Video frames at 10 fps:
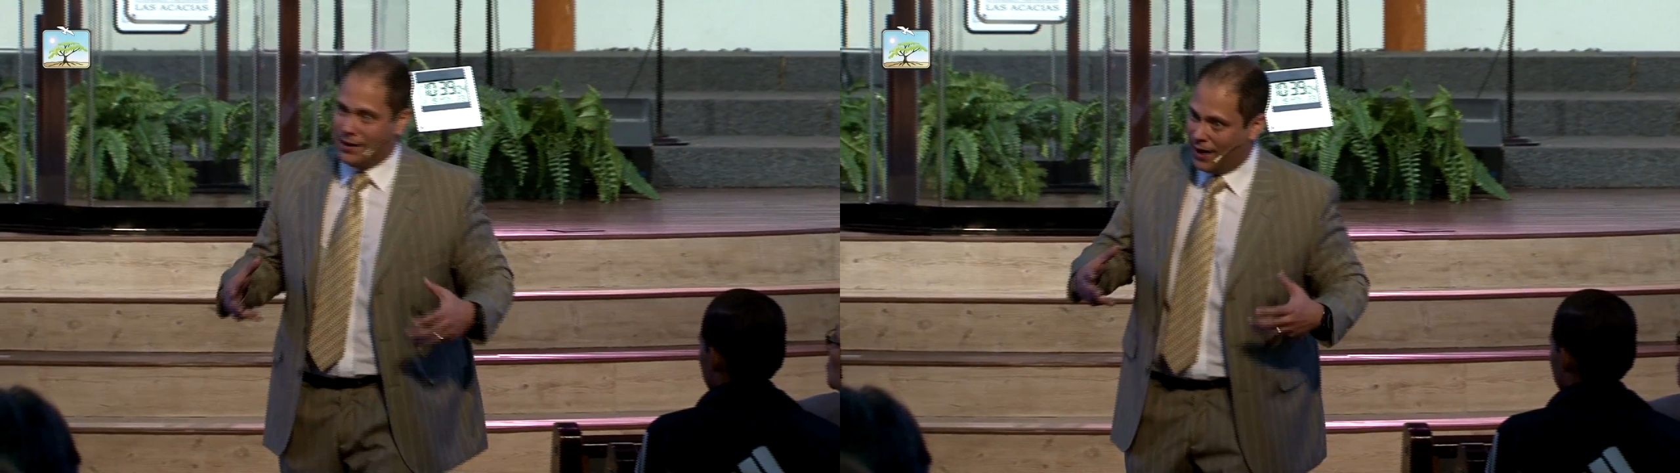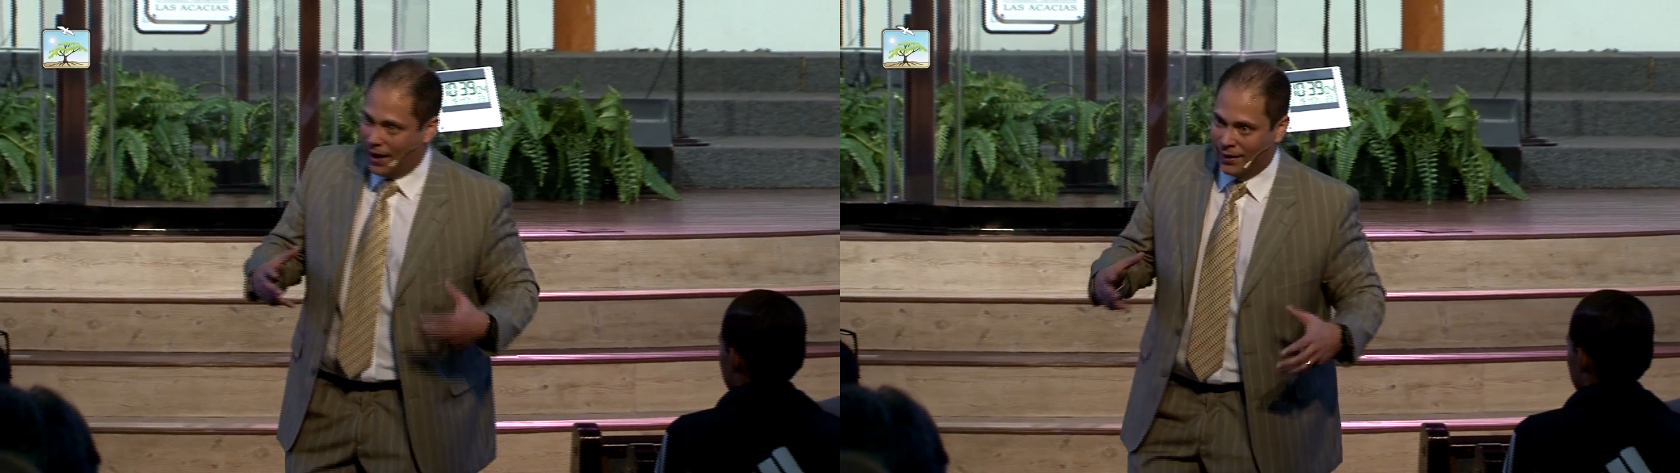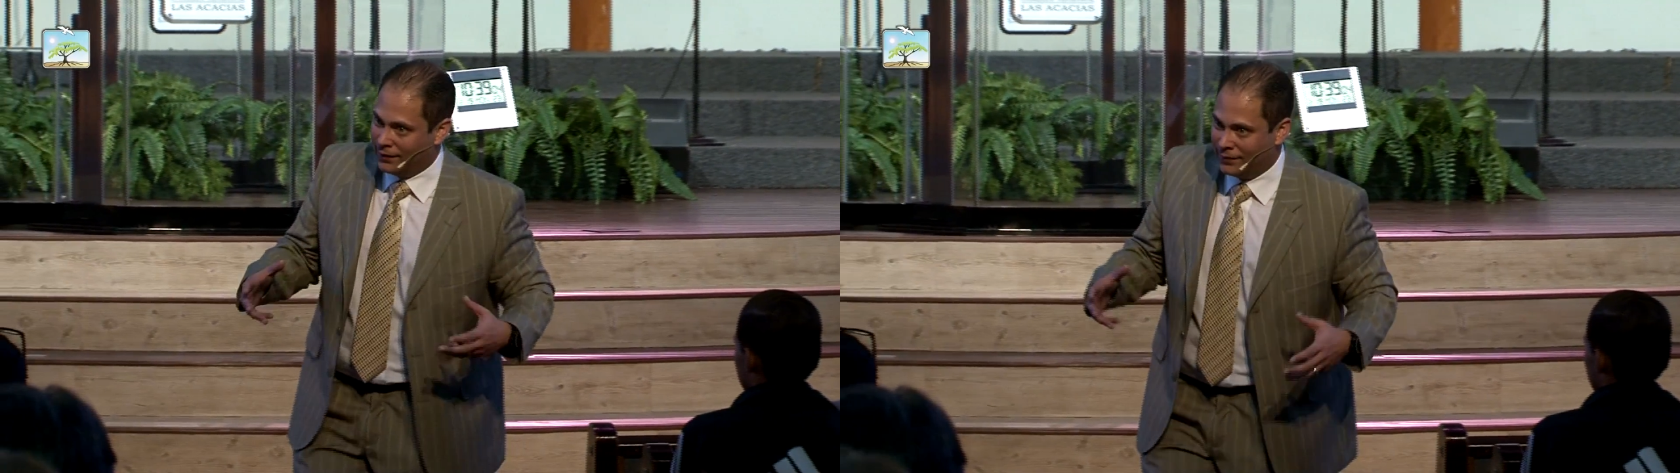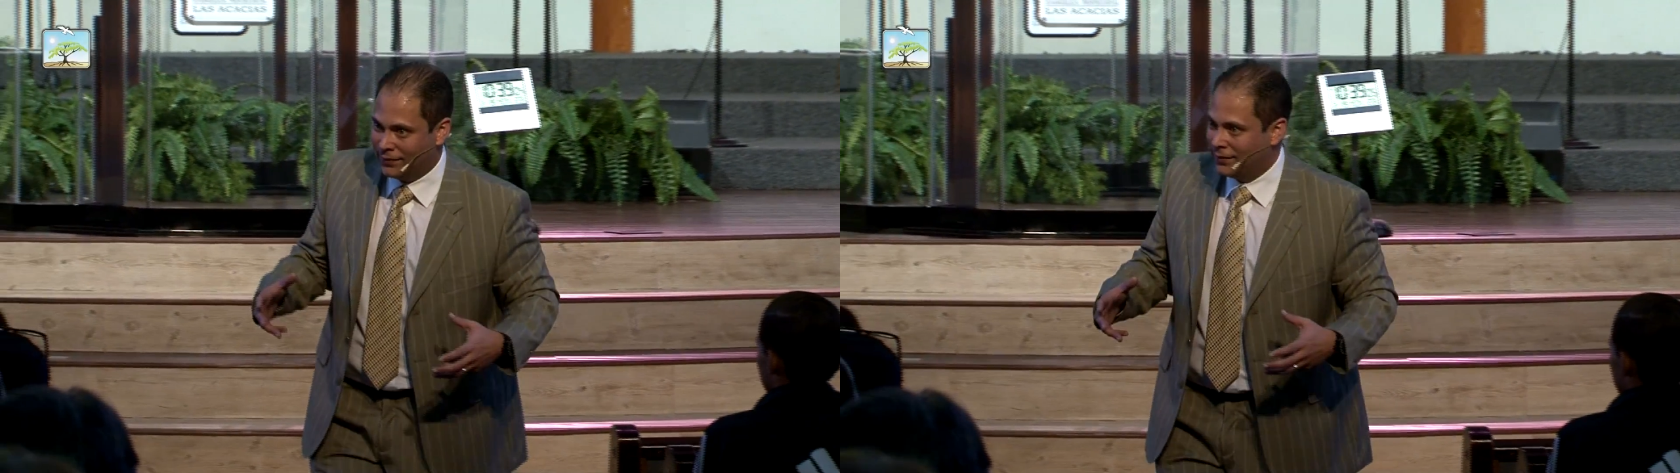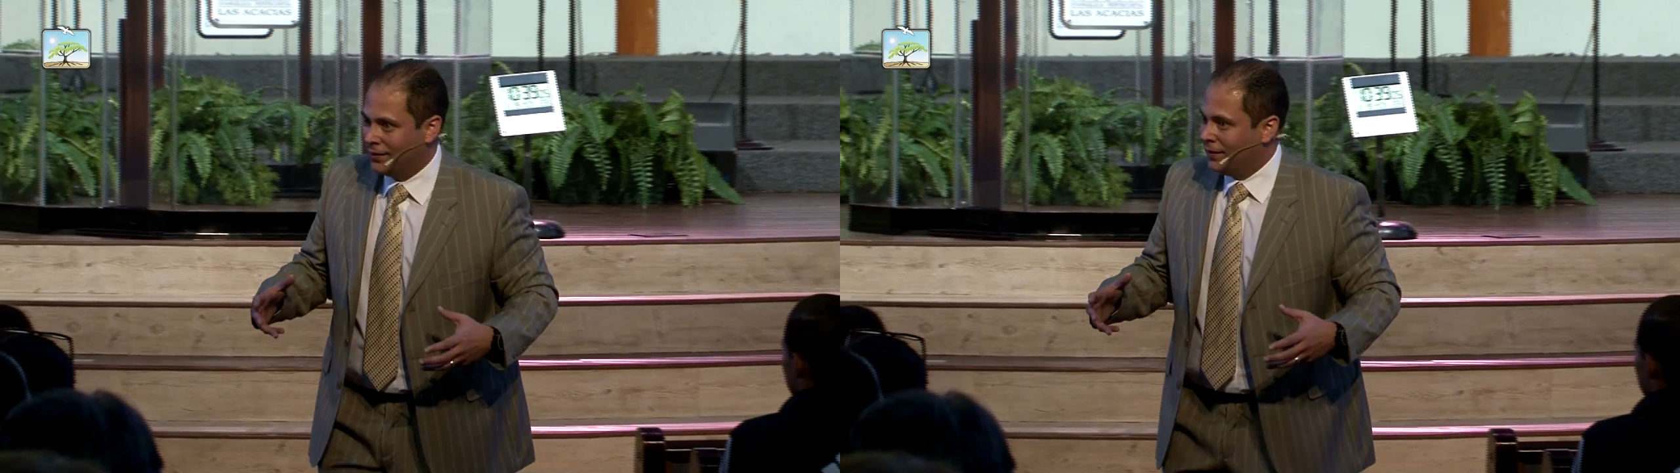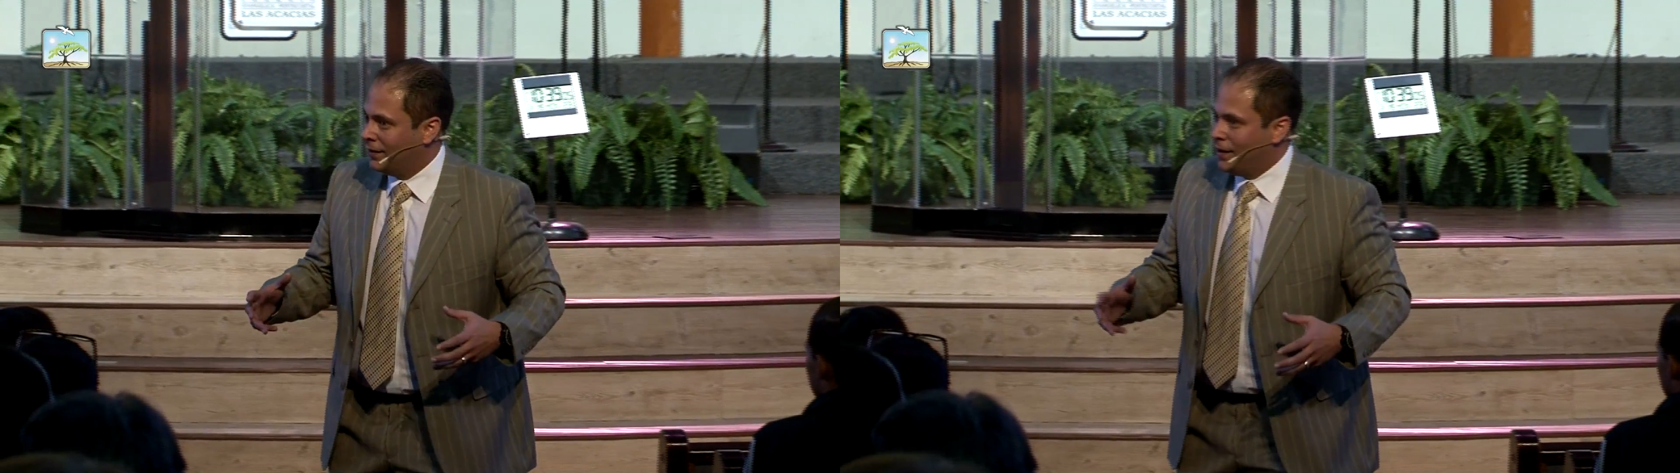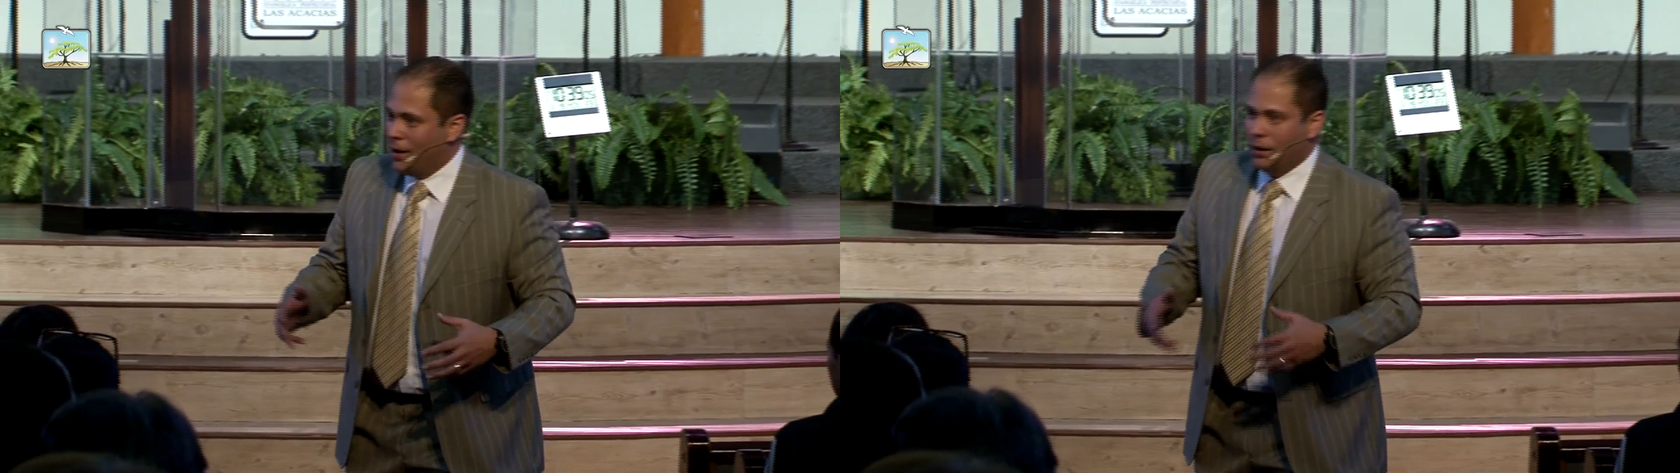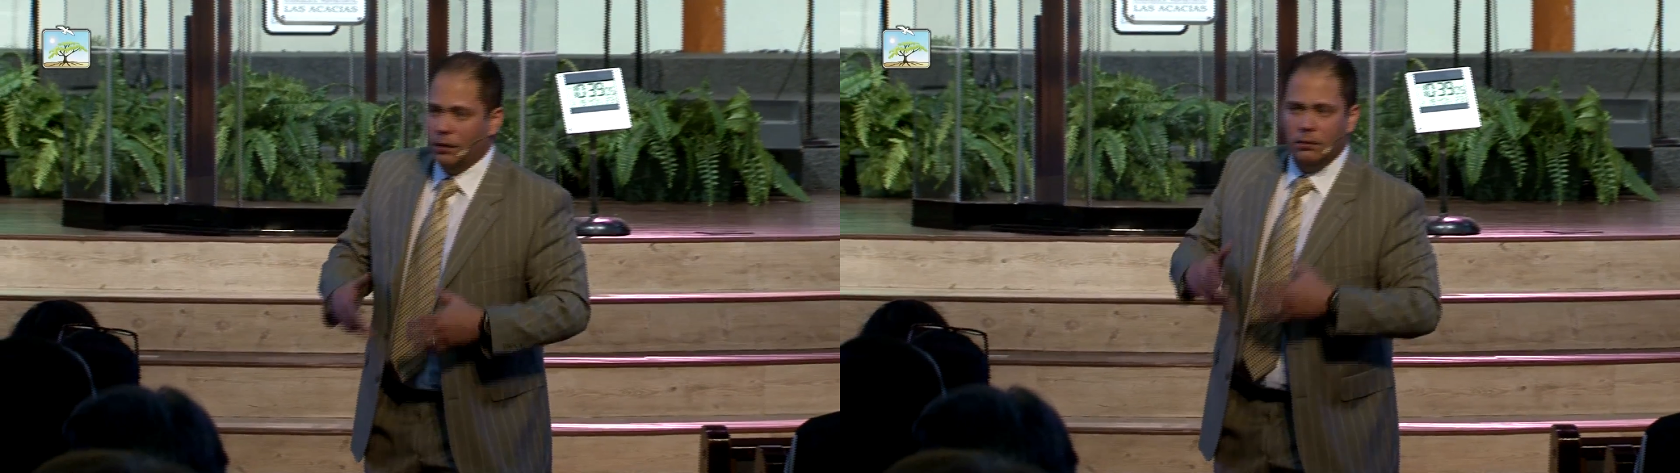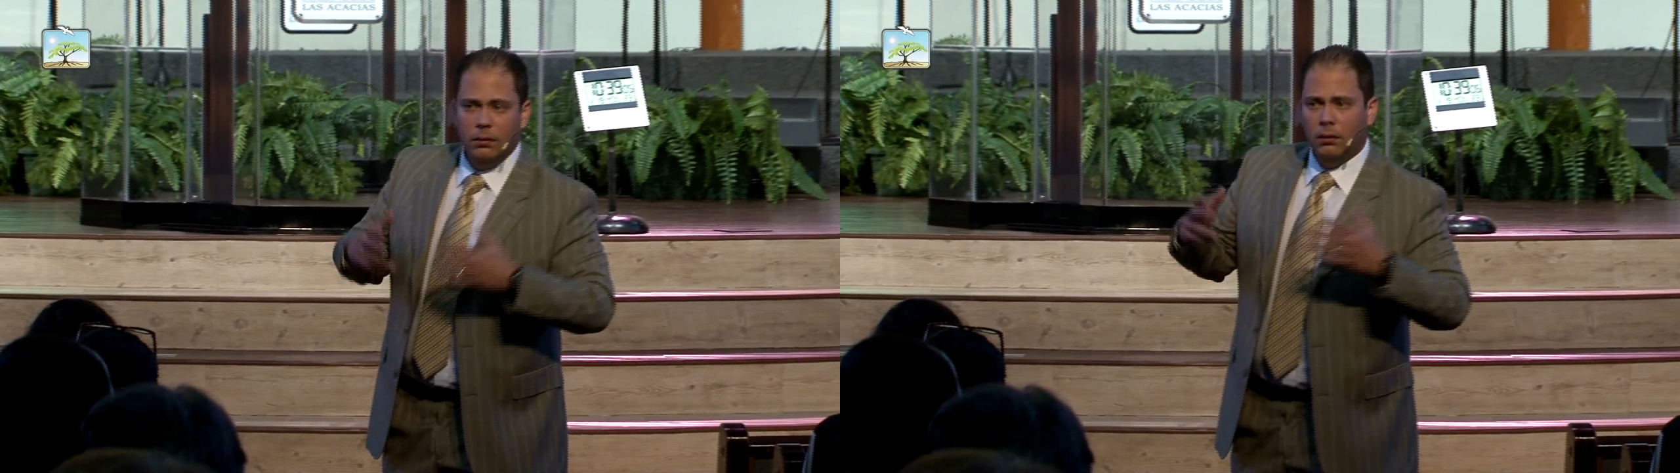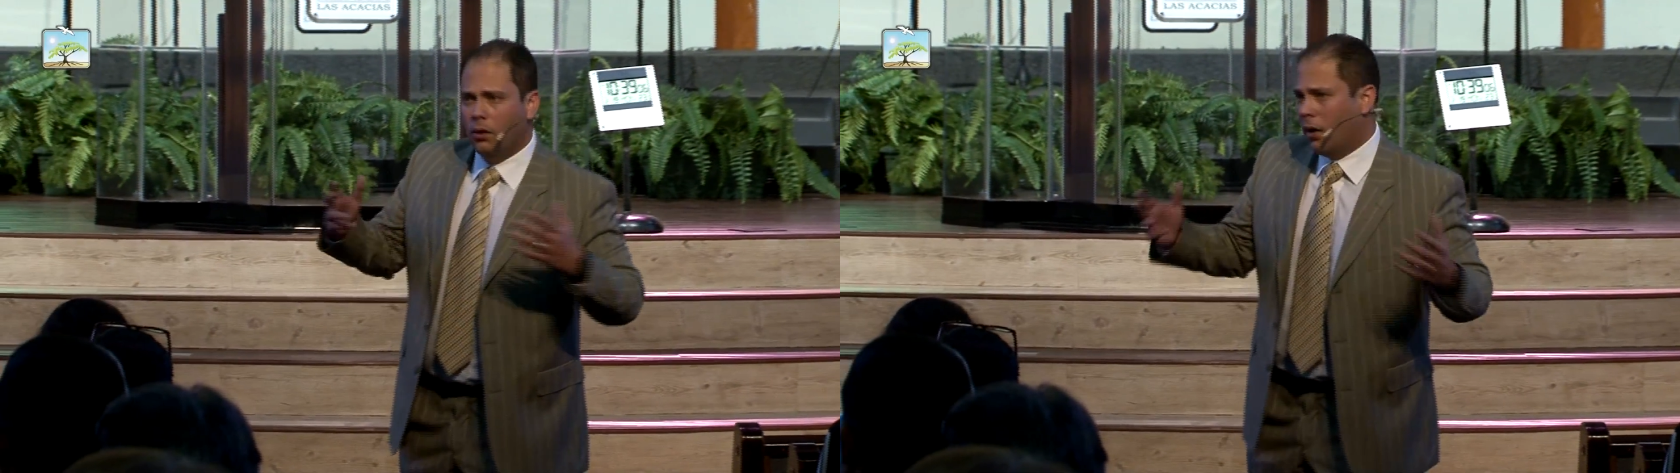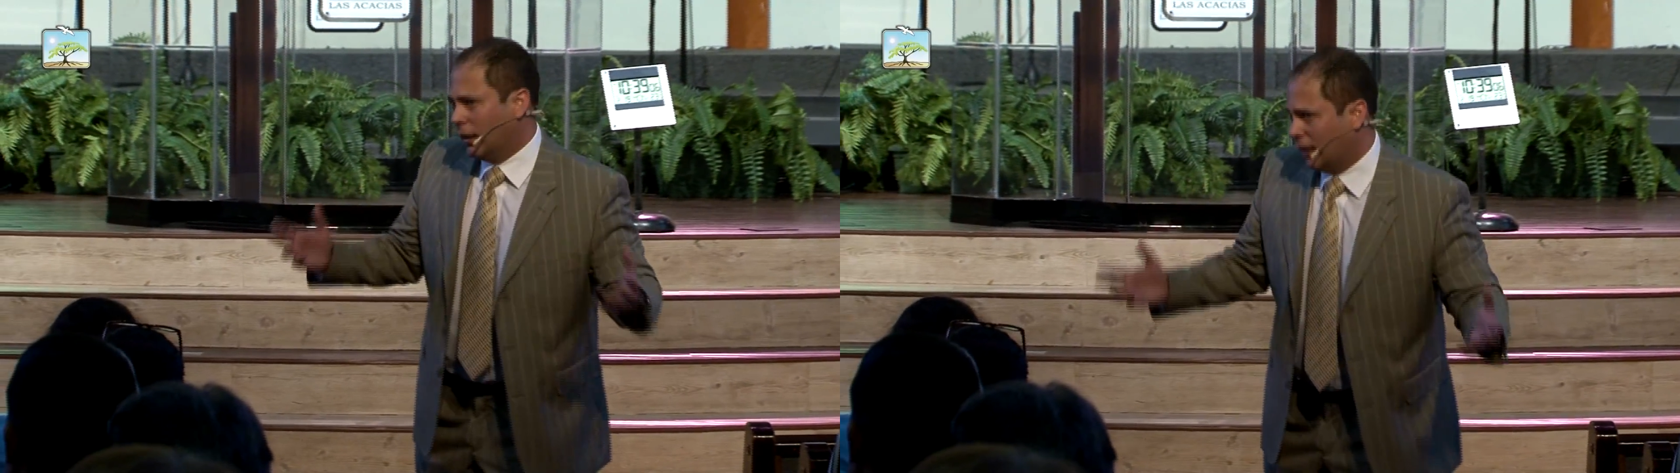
ella no es